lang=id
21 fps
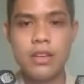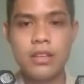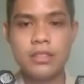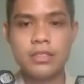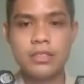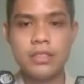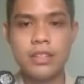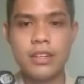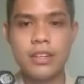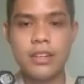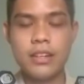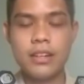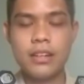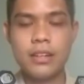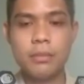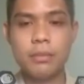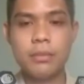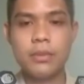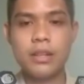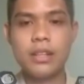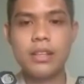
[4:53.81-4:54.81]
saya
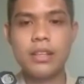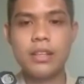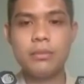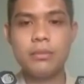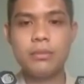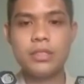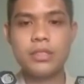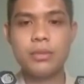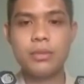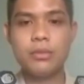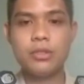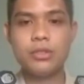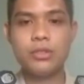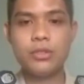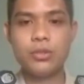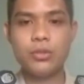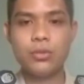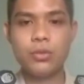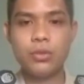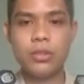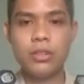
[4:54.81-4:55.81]
harap kalian bisa
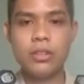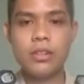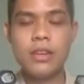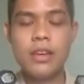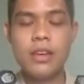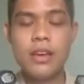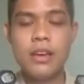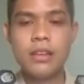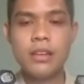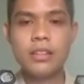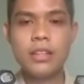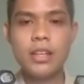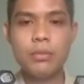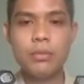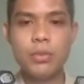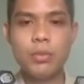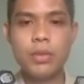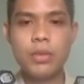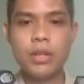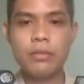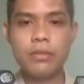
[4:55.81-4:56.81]
mensyukuri dan
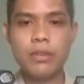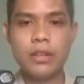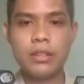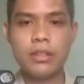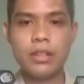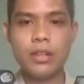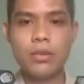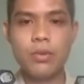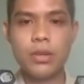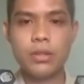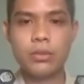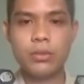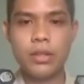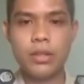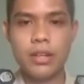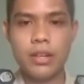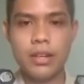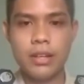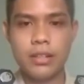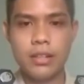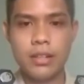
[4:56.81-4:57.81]
memanfaatkan waktu
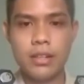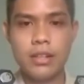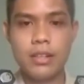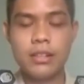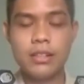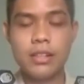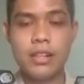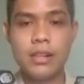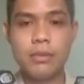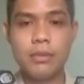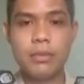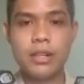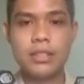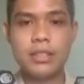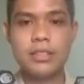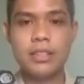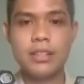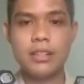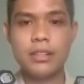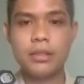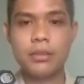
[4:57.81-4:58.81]
yang ada dalam
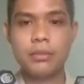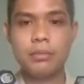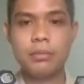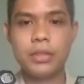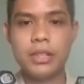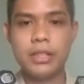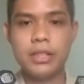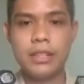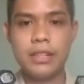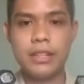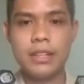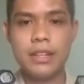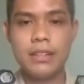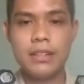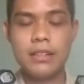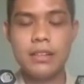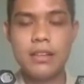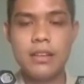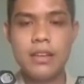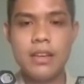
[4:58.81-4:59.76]
melaksanakan pendidikan